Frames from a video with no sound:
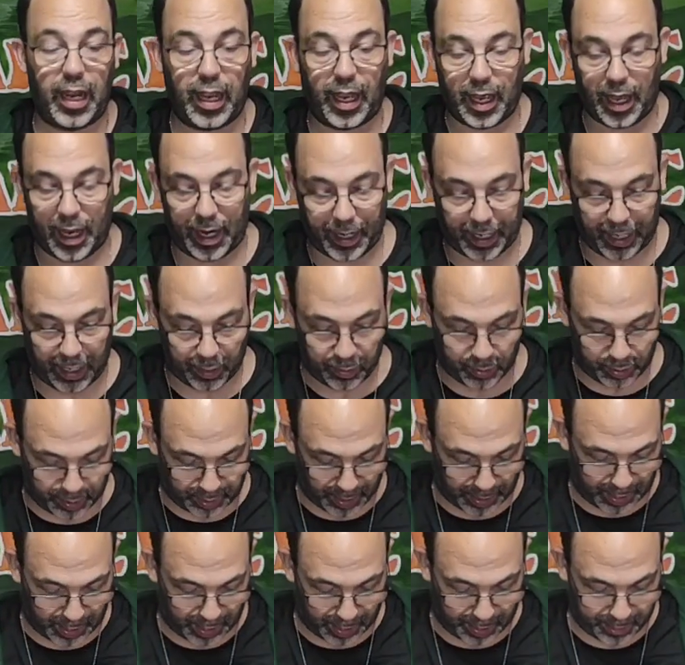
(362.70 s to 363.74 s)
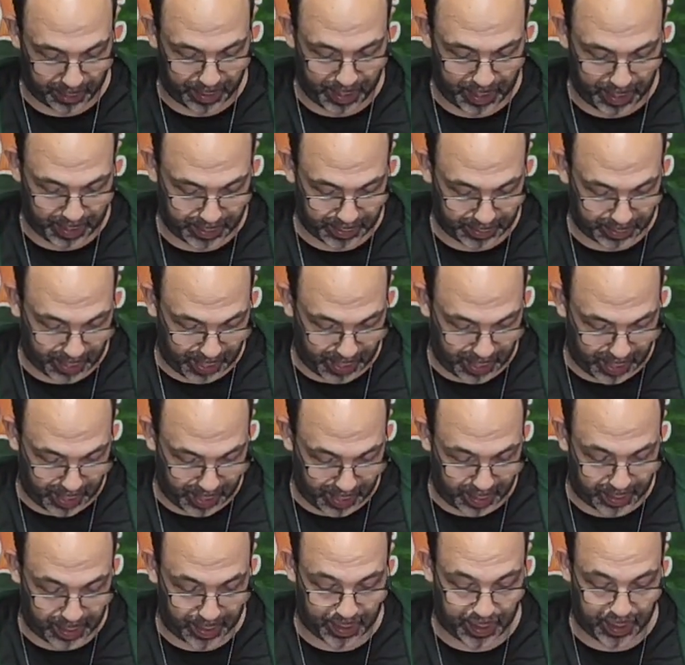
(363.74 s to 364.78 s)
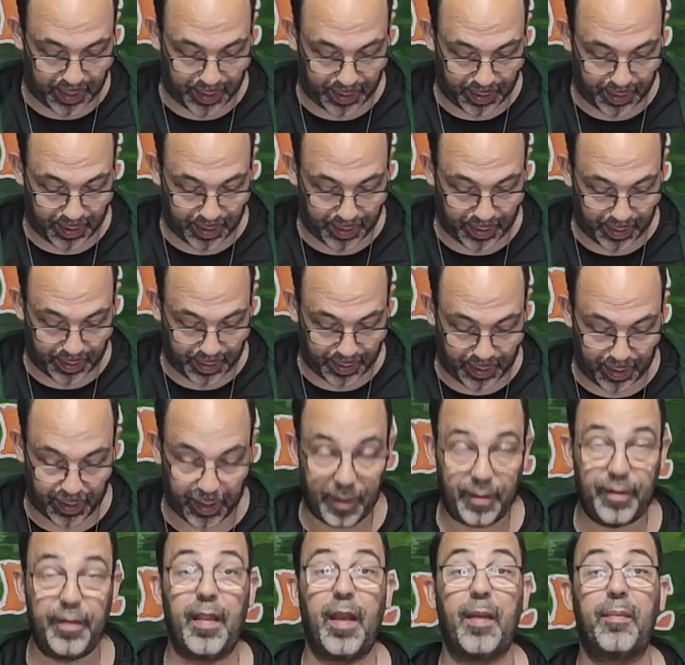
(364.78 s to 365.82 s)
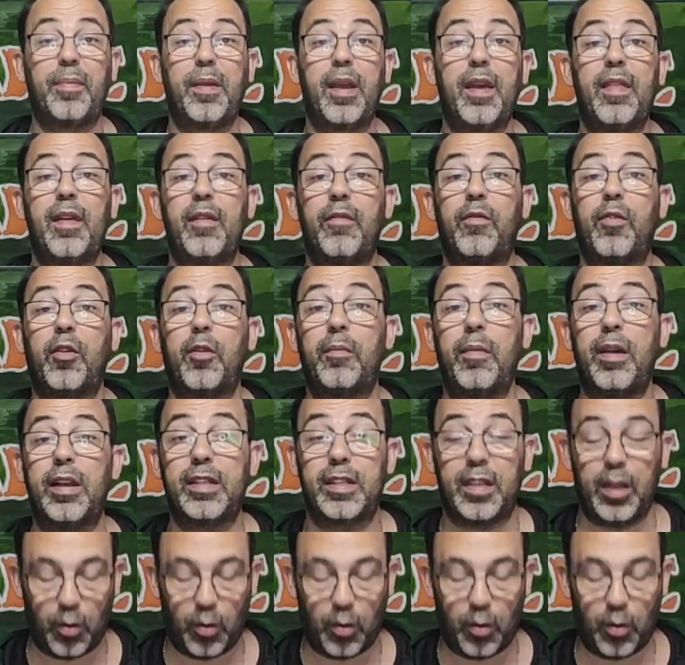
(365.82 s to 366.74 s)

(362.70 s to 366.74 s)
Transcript: caiga, que nuestra carabina esté de pie de forma